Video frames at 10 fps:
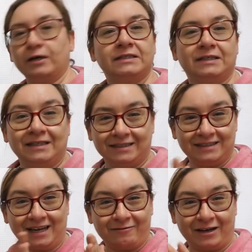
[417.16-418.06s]
ahora sí,
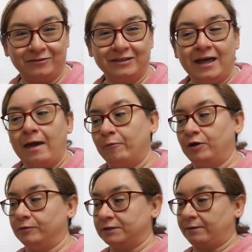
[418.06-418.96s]
ya he acabado.
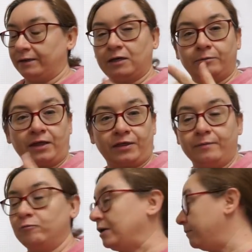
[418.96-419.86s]
Bueno, ¿sabéis qué voy a
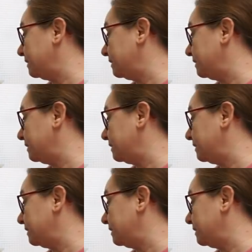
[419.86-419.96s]
hacer? Voy a